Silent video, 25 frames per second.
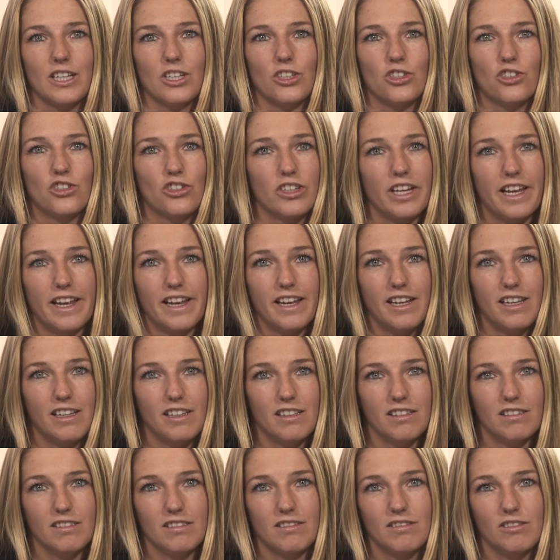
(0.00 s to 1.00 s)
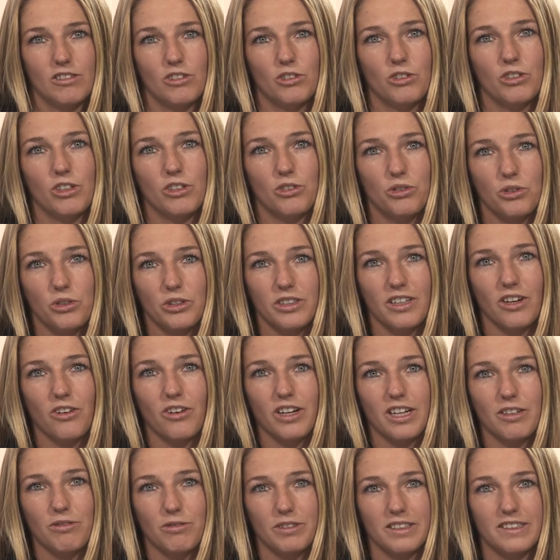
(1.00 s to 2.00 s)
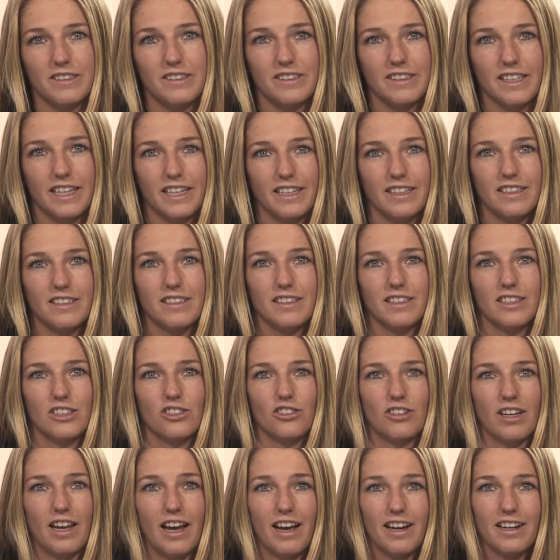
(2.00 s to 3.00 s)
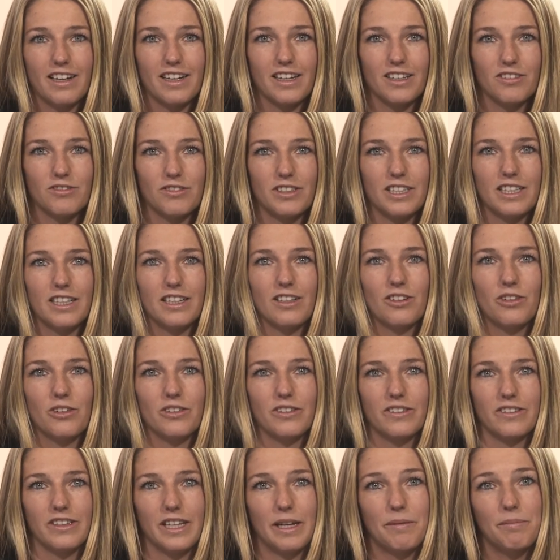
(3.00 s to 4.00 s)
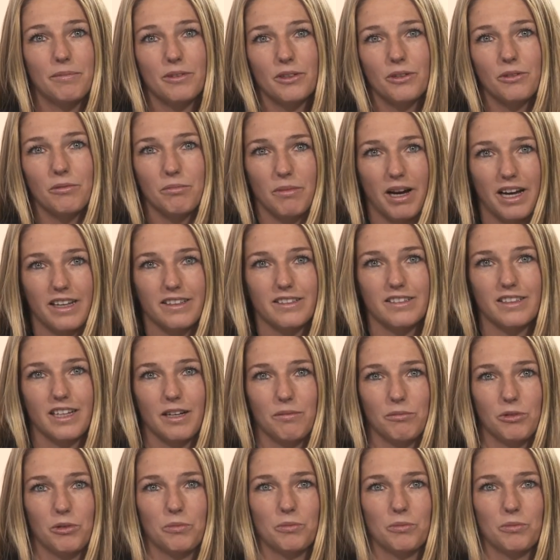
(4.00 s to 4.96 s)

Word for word: schnell und natürlich auch effizient in schlagkräftige Konzepte und Maßnahmen